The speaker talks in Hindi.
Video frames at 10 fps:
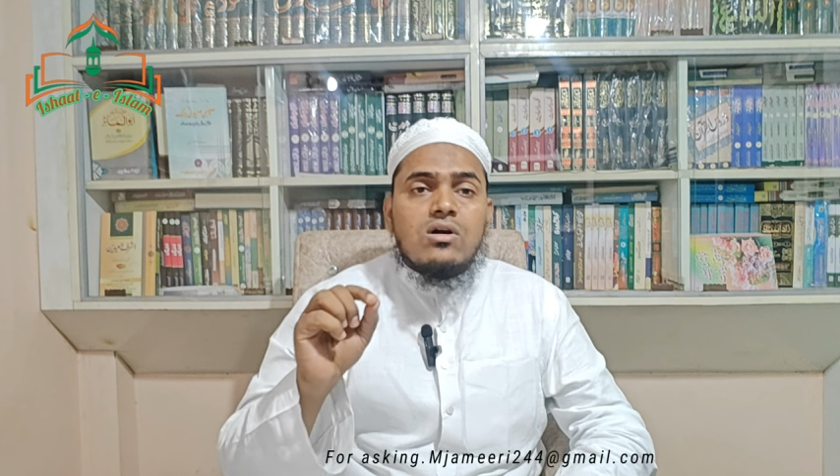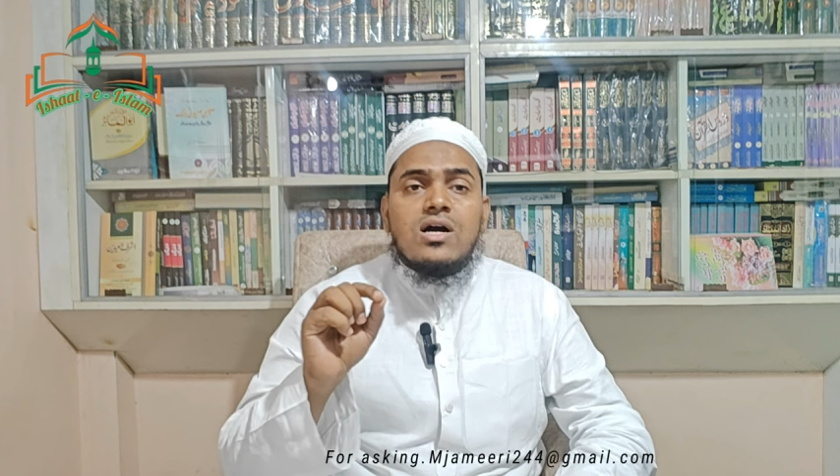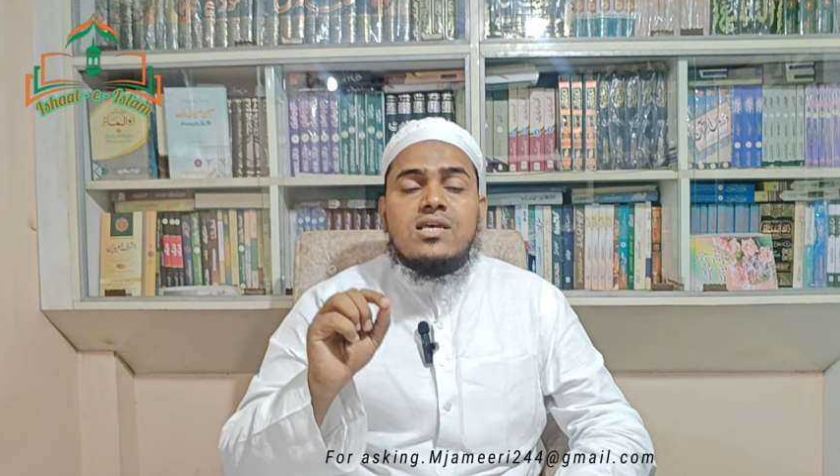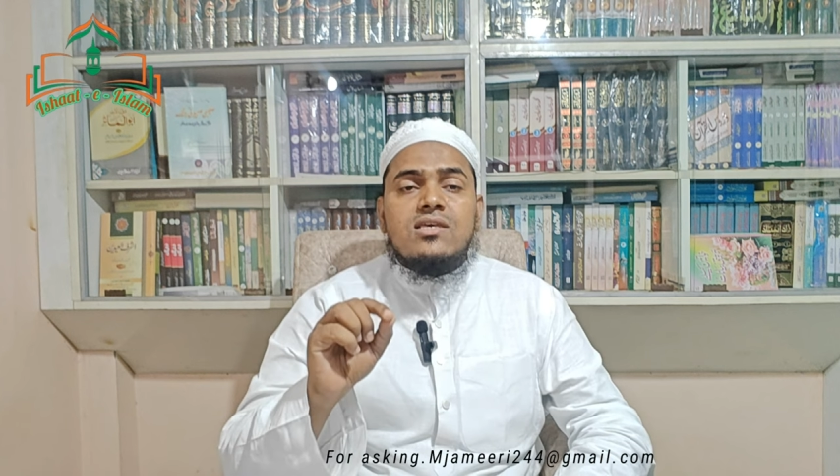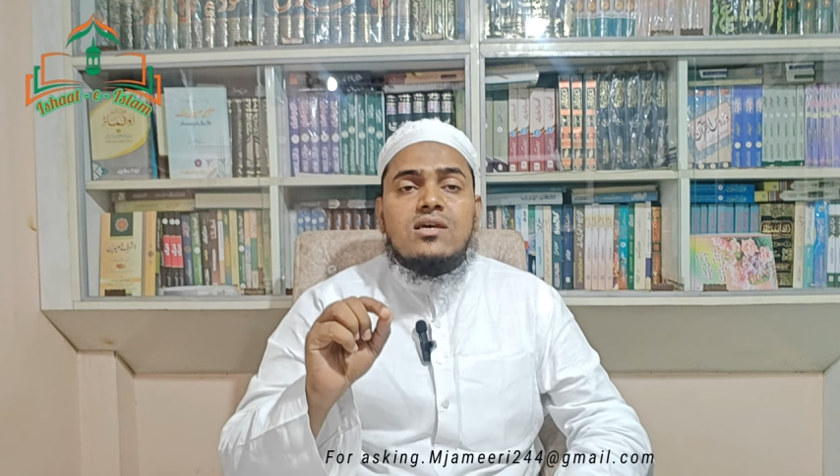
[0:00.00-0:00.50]

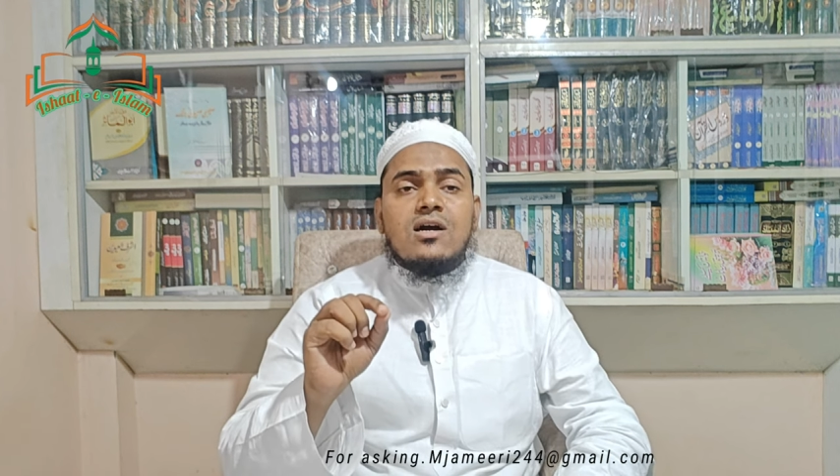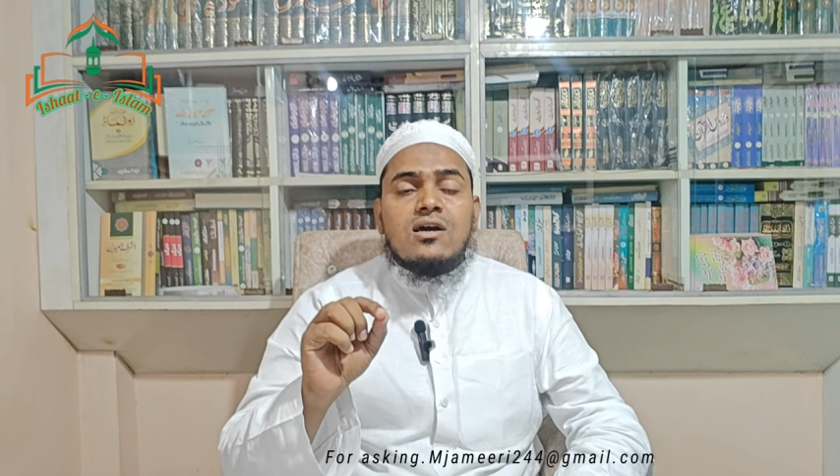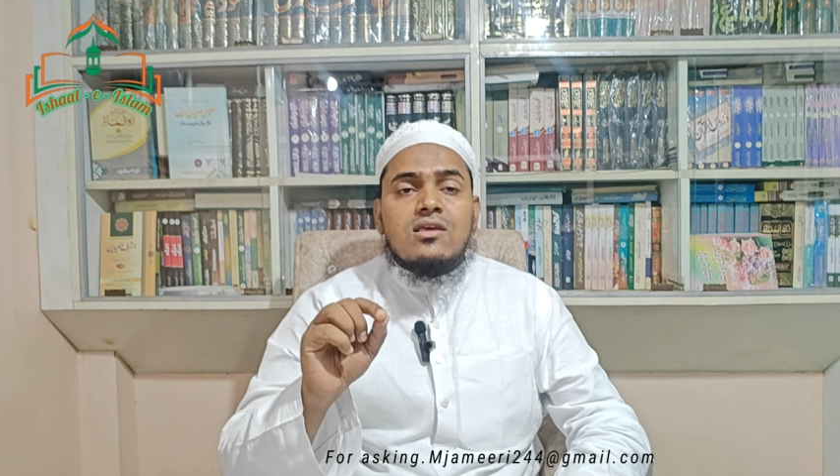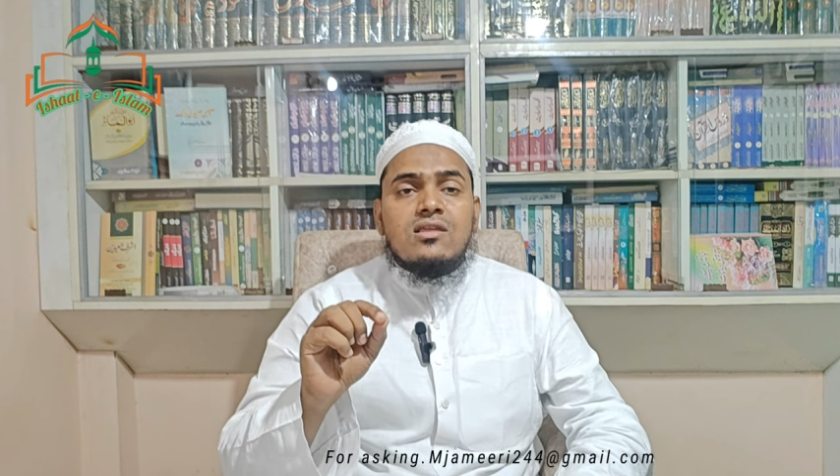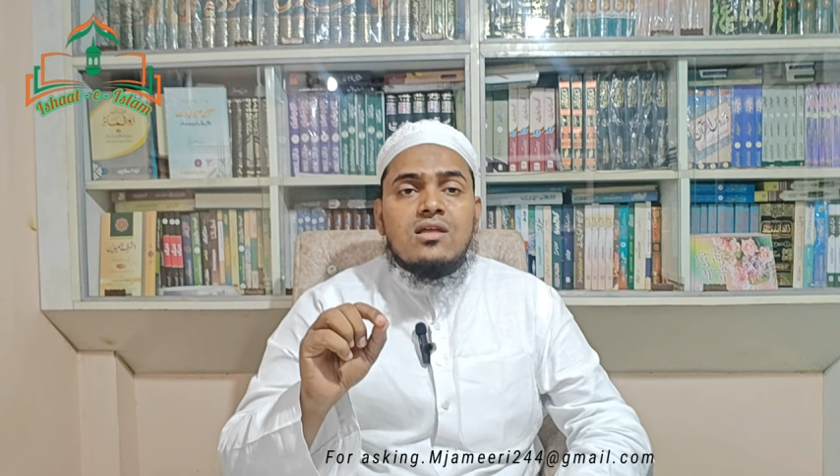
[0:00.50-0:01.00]
का ये
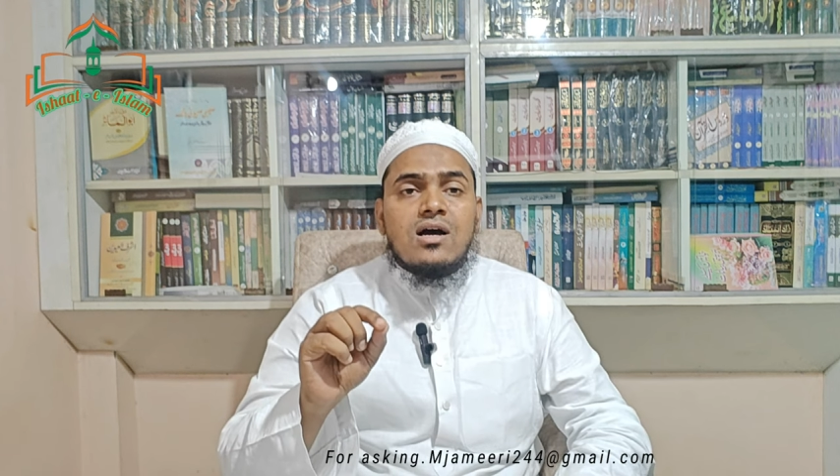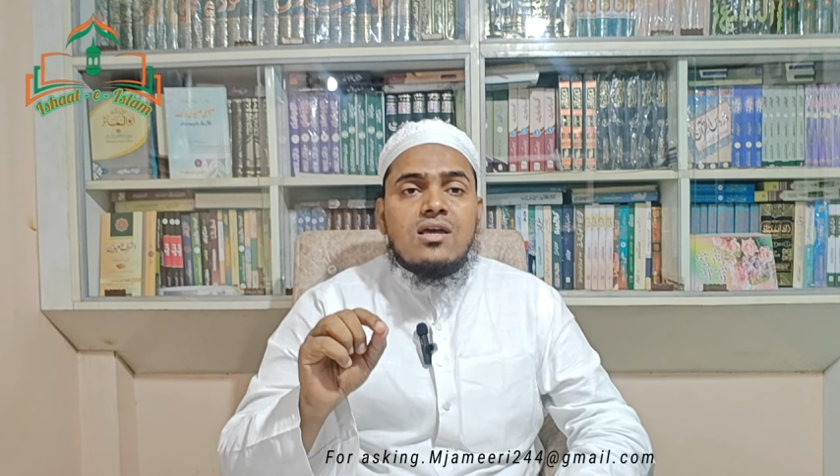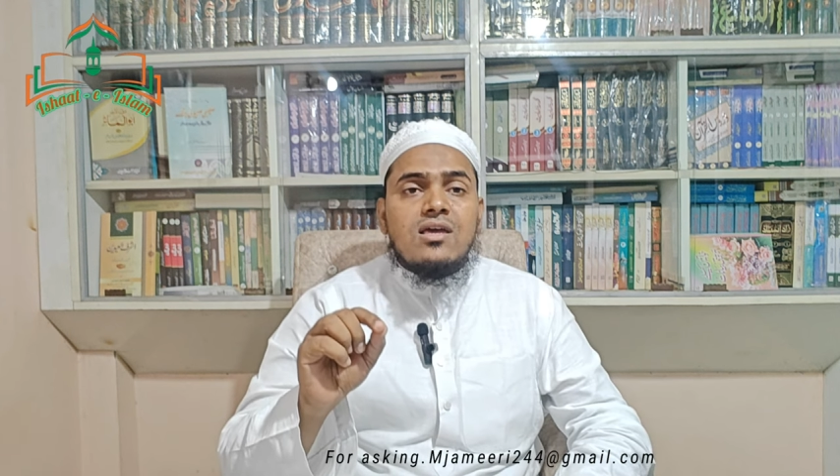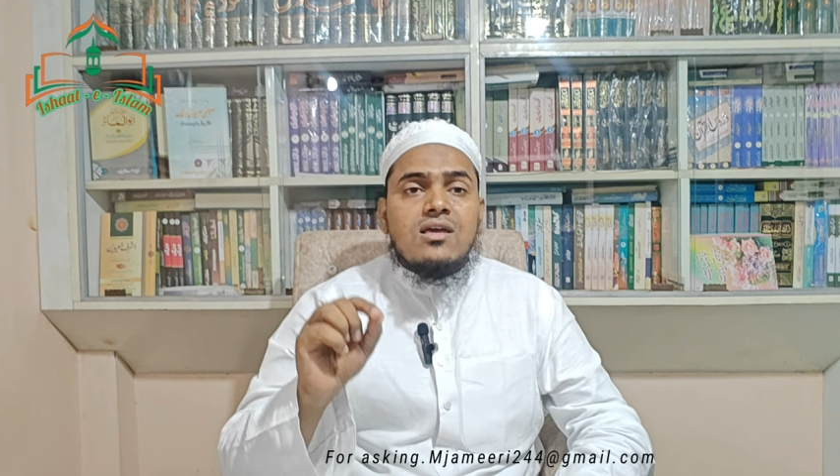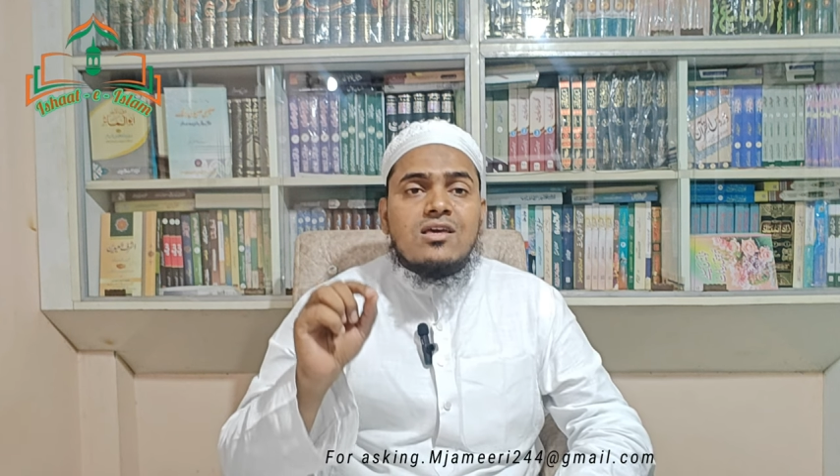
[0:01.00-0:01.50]
अकीदा
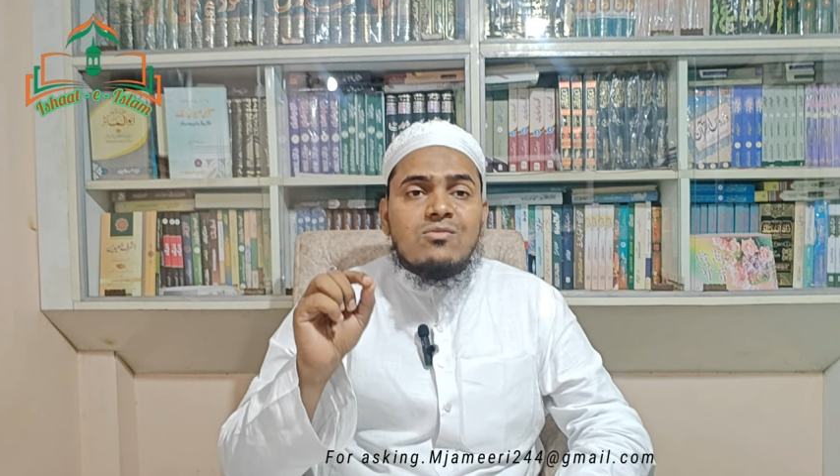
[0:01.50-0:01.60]
है